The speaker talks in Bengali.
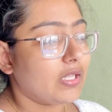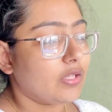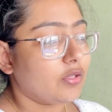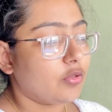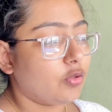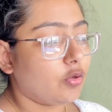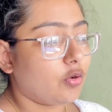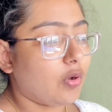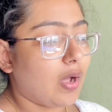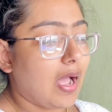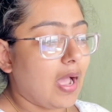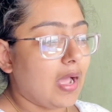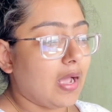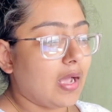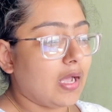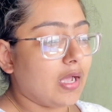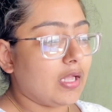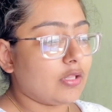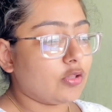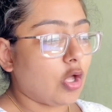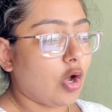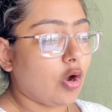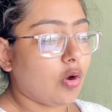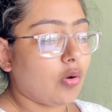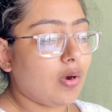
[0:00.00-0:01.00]
তো
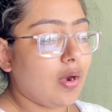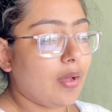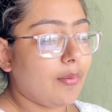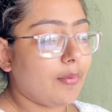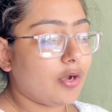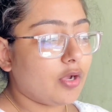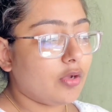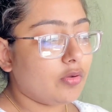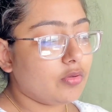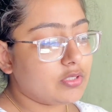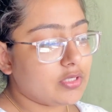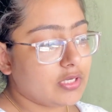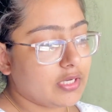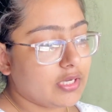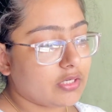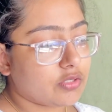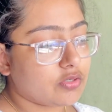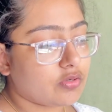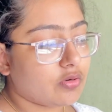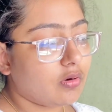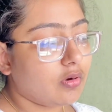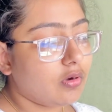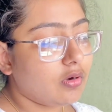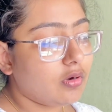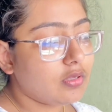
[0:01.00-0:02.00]
তখন আমাকেও জিজ্ঞেস
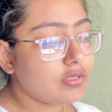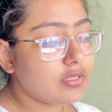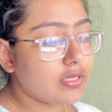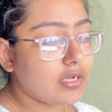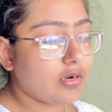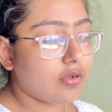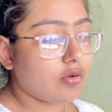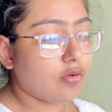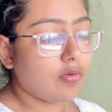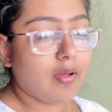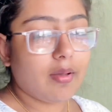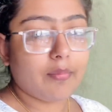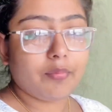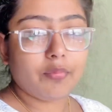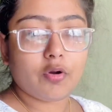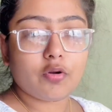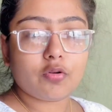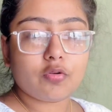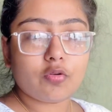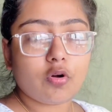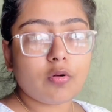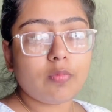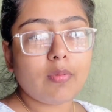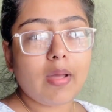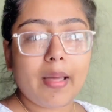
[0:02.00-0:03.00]
করলো যে এরকম আপলোড
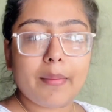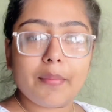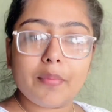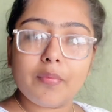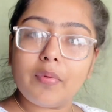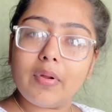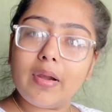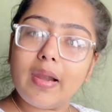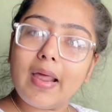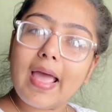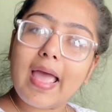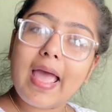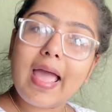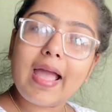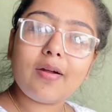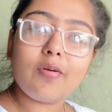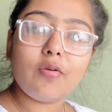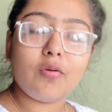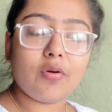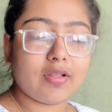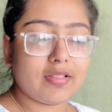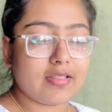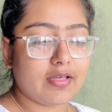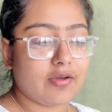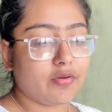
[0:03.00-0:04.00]
করবো আমি বললাম হ্যাঁ
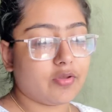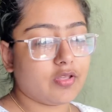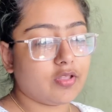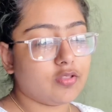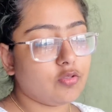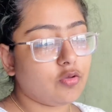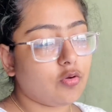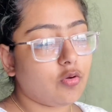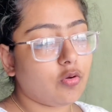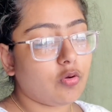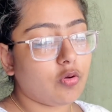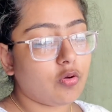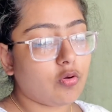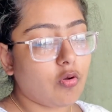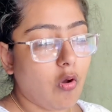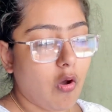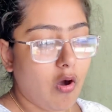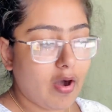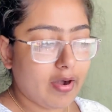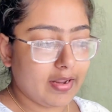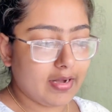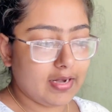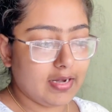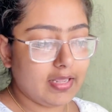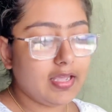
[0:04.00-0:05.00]
করে দাও কিন্তু ও
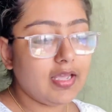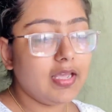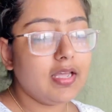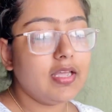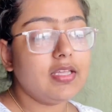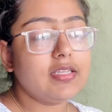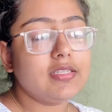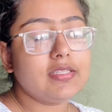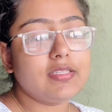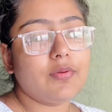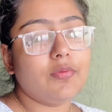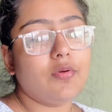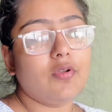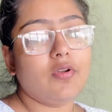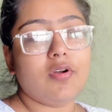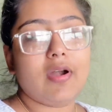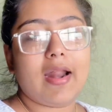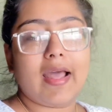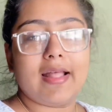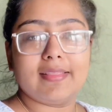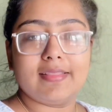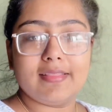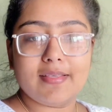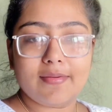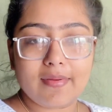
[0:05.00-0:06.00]
করেনি যে বললো
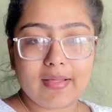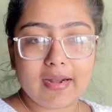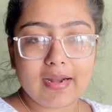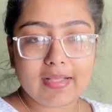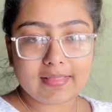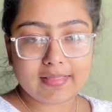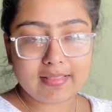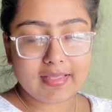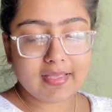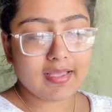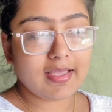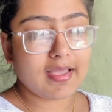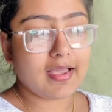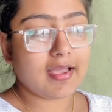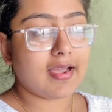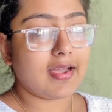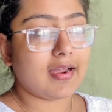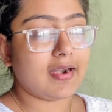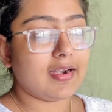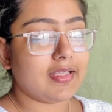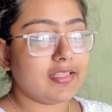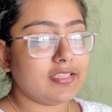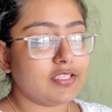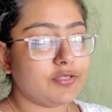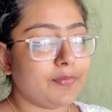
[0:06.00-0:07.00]
রাত্রিবেলাতে
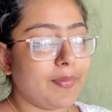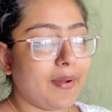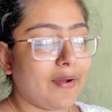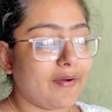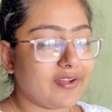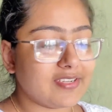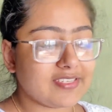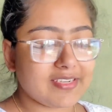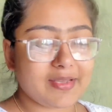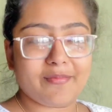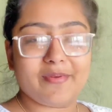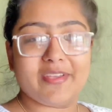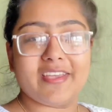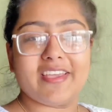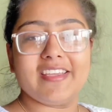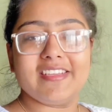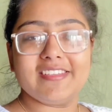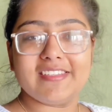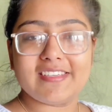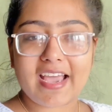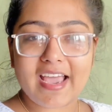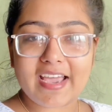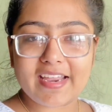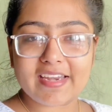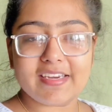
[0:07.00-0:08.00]
রিচ পাওয়া যাবে কি
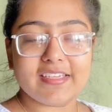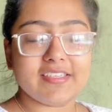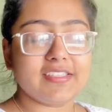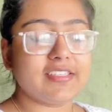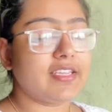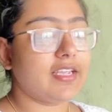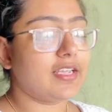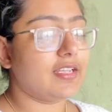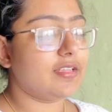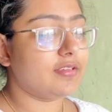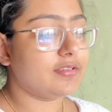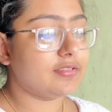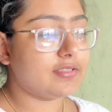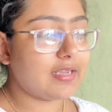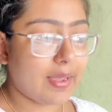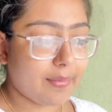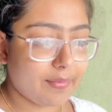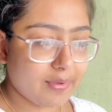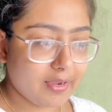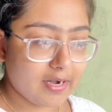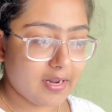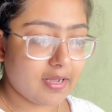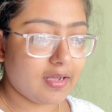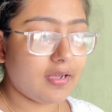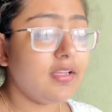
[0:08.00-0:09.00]
যায়নি সে
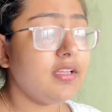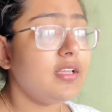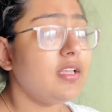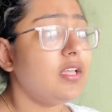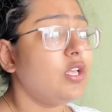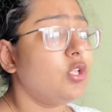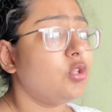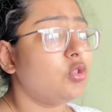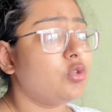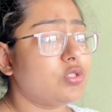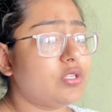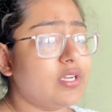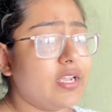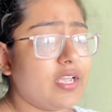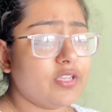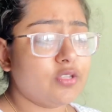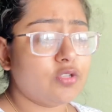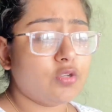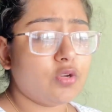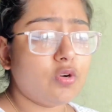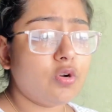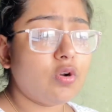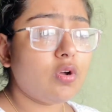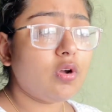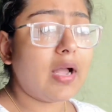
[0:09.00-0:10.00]
যাবে না তো সেই
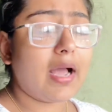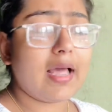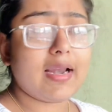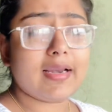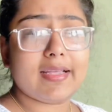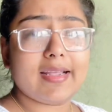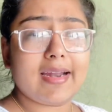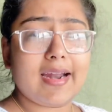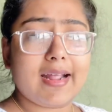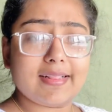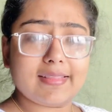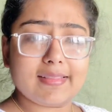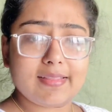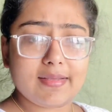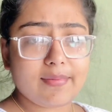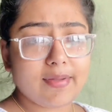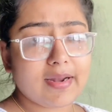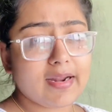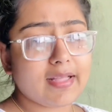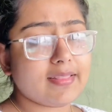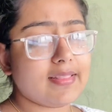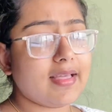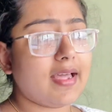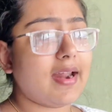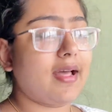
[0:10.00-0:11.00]
জন্য কালকে
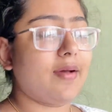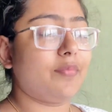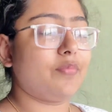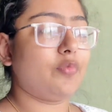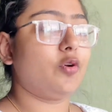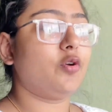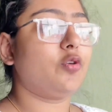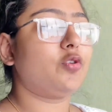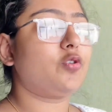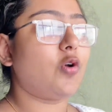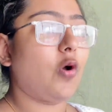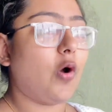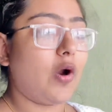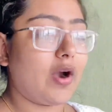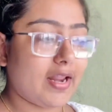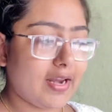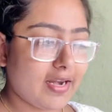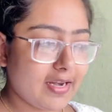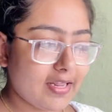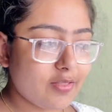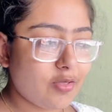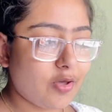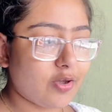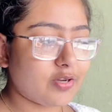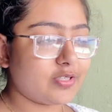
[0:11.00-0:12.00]
রাত্রিবেলাতে আর আপলোড
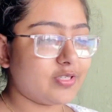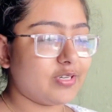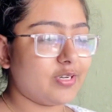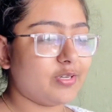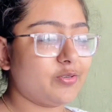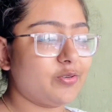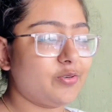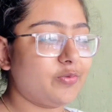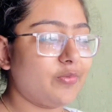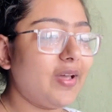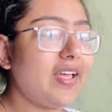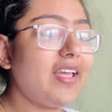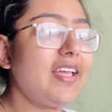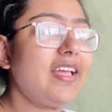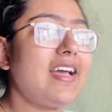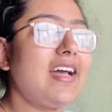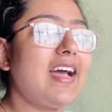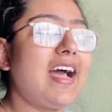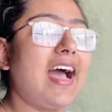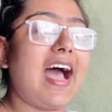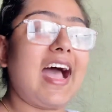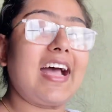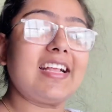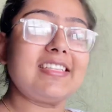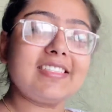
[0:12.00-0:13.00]
করেনি দশটার সময়
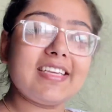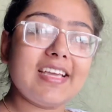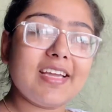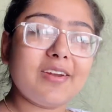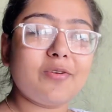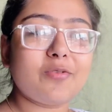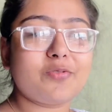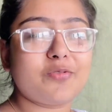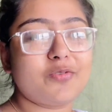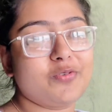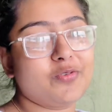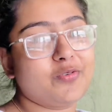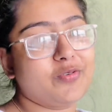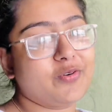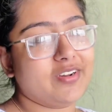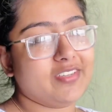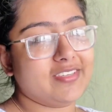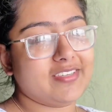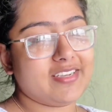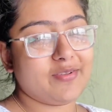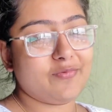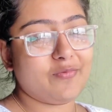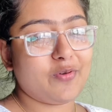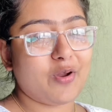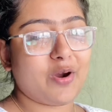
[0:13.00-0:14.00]
আজকে নতুন করে
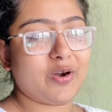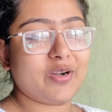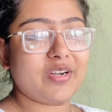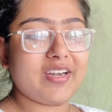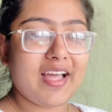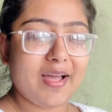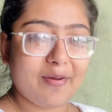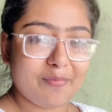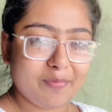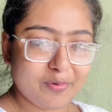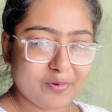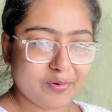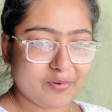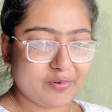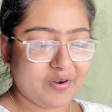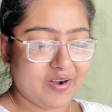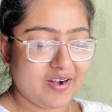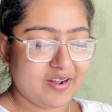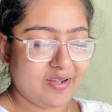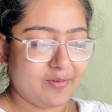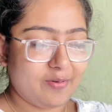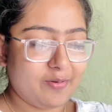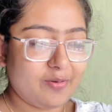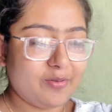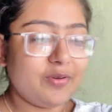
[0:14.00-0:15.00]
সেই ব্লগটা আপলোড
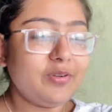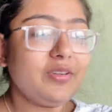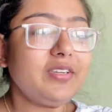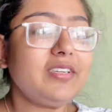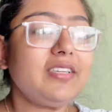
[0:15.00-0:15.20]
করা হলো